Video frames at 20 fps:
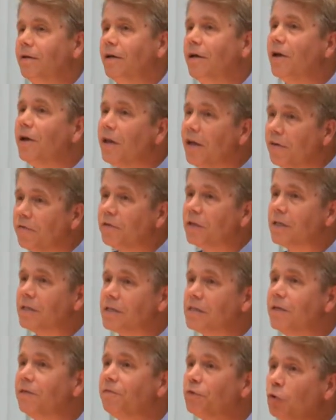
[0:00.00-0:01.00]

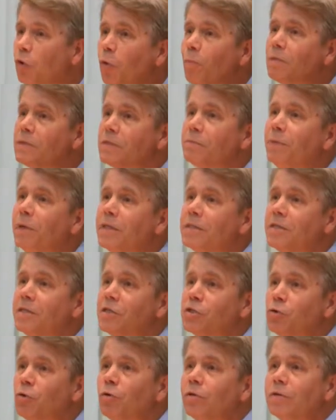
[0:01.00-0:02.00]
Ревностный в том смысле,
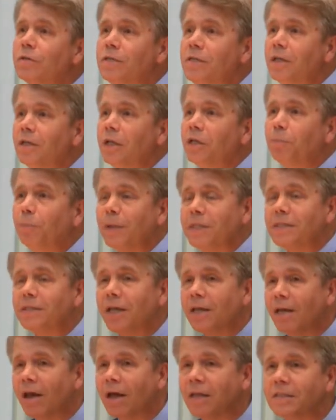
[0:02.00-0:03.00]
что он делает
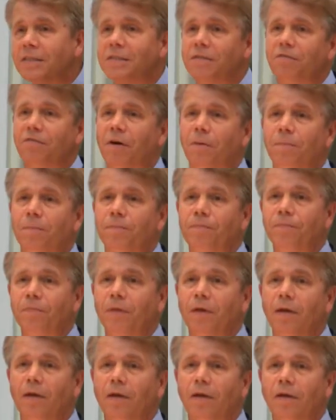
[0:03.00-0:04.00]
постоянством,
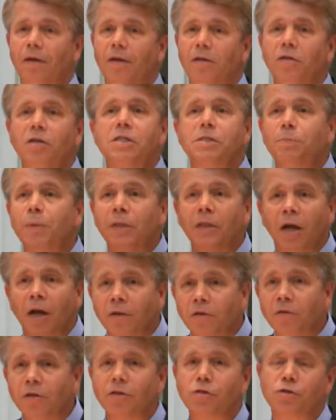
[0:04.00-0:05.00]
несмотря
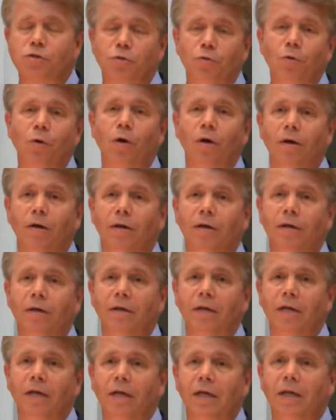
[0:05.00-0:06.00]
ни на что.
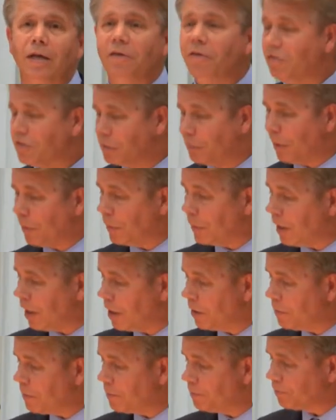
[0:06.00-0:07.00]
Я
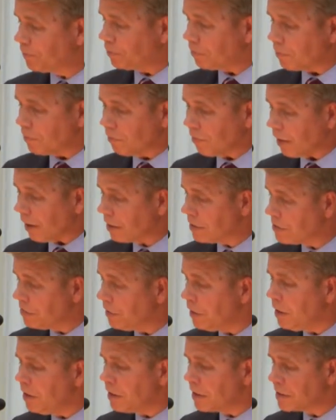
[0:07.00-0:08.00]
вспоминаю
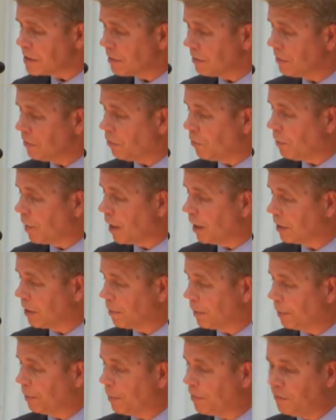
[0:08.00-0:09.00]
свидетельство одного
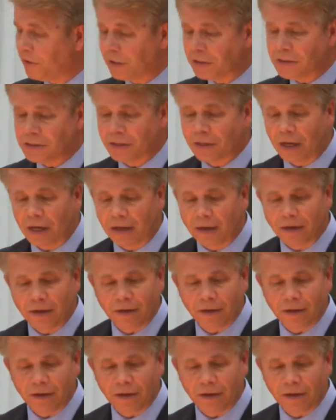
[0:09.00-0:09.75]
брата-проповедника,